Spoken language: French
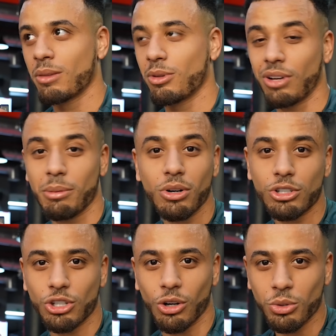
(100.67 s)
Mais vraiment,
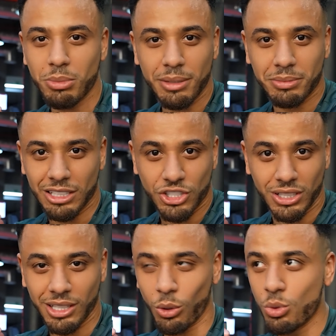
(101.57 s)
je suis enrhumé, peut-être j'ai
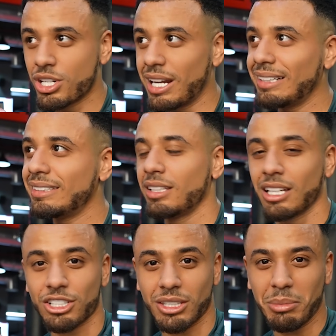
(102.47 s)
le nez rouge là.
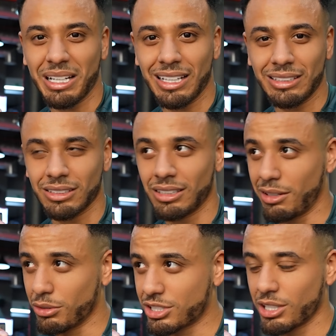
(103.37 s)
Hier j'étais malade,
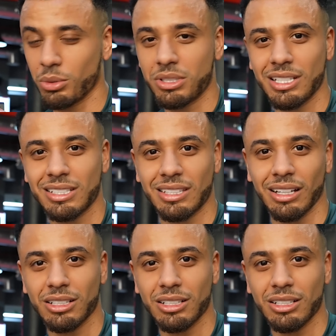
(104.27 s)
avant-hier aussi, etc.